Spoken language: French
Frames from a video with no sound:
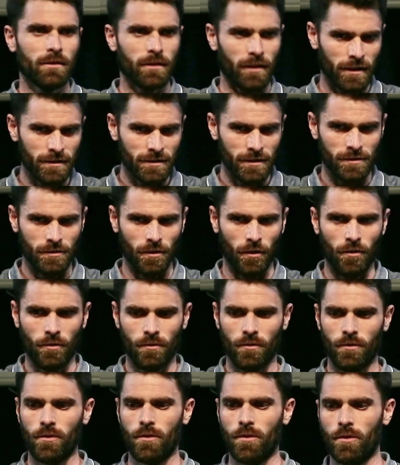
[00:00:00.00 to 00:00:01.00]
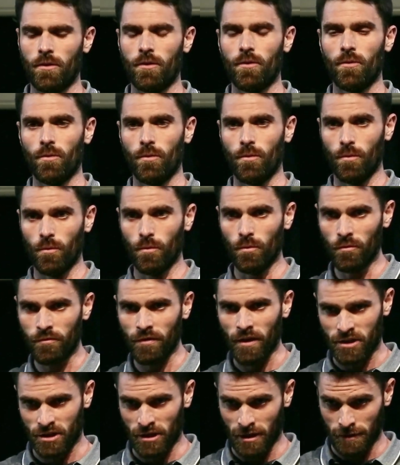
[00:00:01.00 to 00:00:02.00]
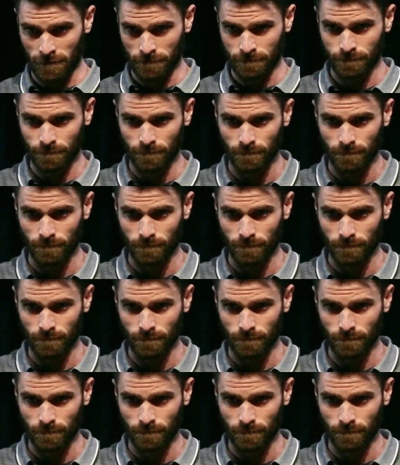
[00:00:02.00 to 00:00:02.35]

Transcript: résistant ou fragile.